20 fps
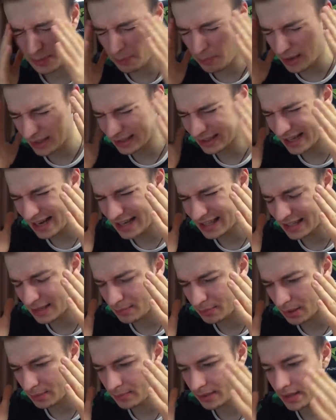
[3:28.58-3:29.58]

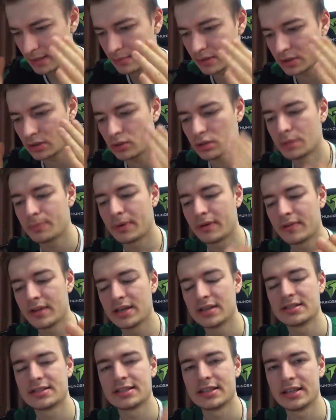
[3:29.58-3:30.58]
банальная проблема, но не
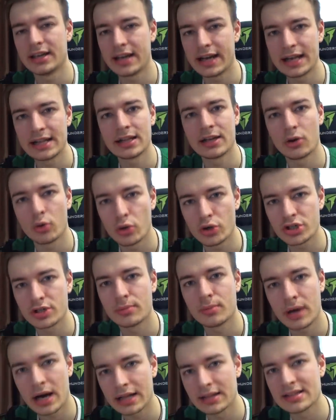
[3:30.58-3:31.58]
поверьте, реально
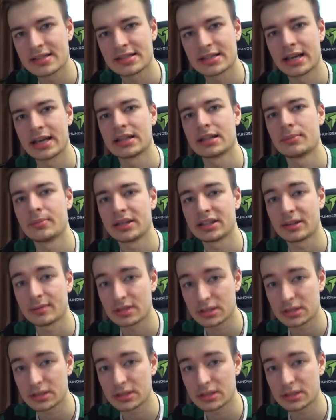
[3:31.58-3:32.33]
очень мало знает об этом